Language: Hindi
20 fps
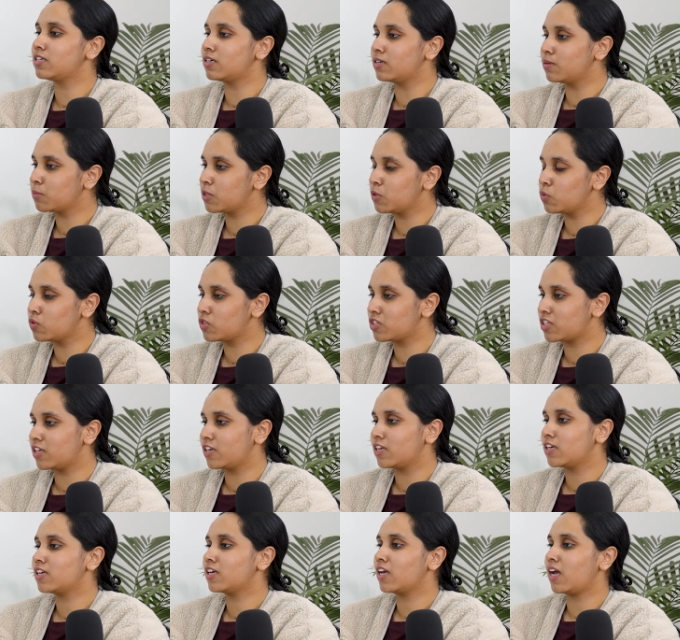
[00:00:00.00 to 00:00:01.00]
टर्म यूज
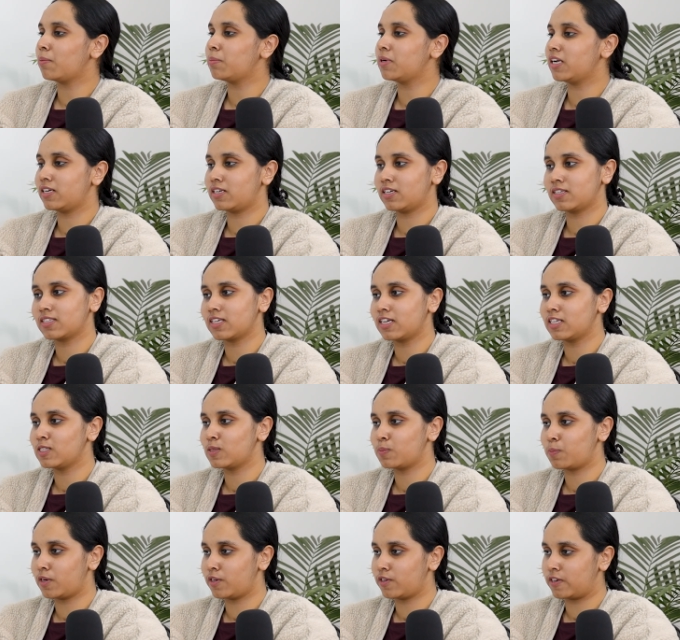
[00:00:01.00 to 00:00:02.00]
करी कि आप डेटा
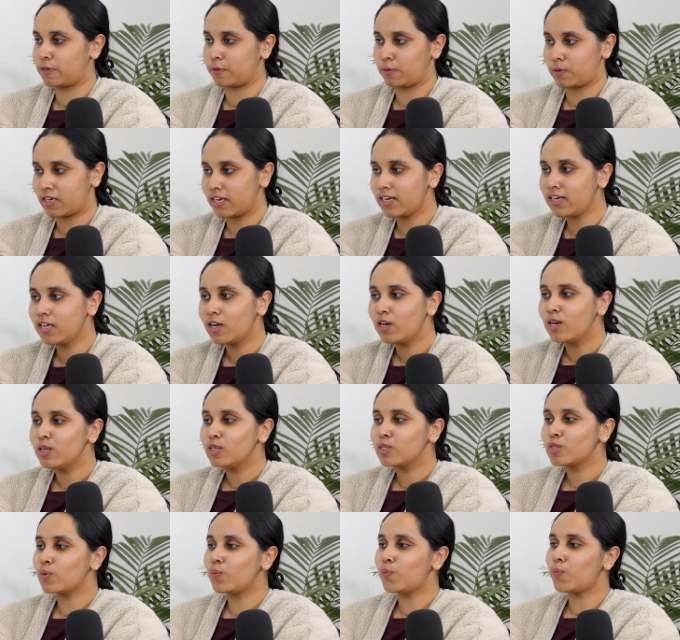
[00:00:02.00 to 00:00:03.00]
साइंस पढ़ रहे हो राइट
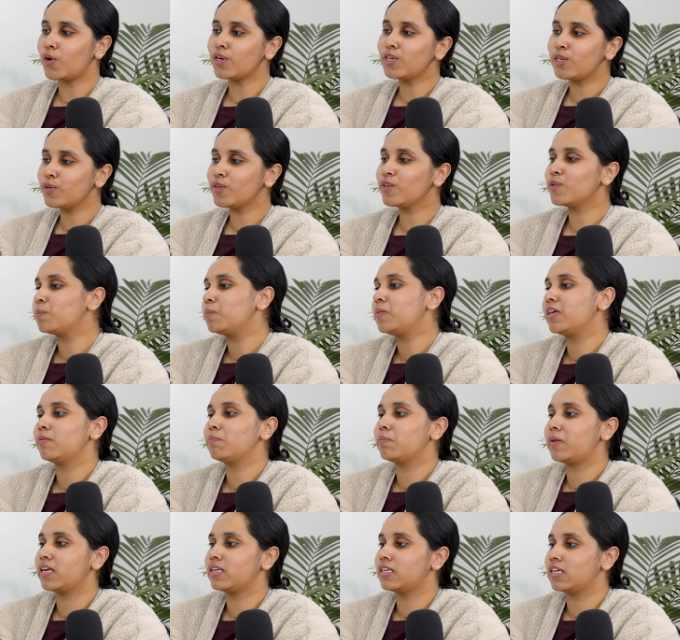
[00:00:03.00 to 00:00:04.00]
सो व्हाट डू यू
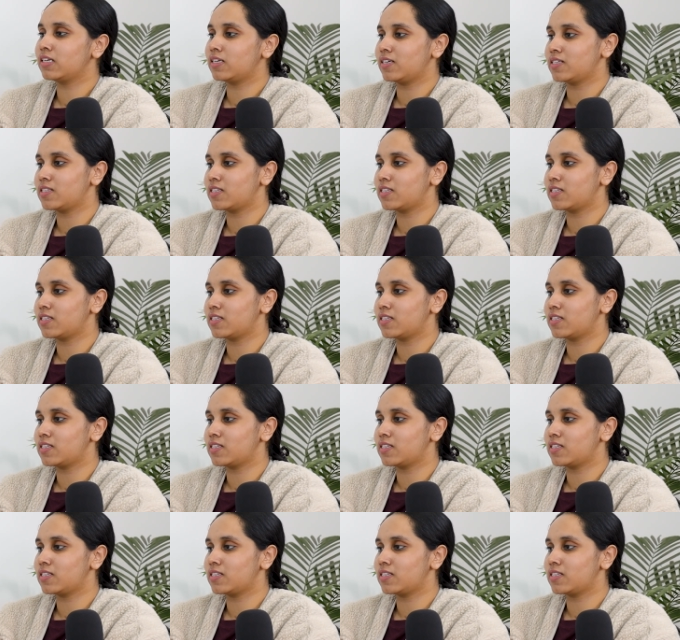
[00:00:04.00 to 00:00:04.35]
मीन बाय डेटा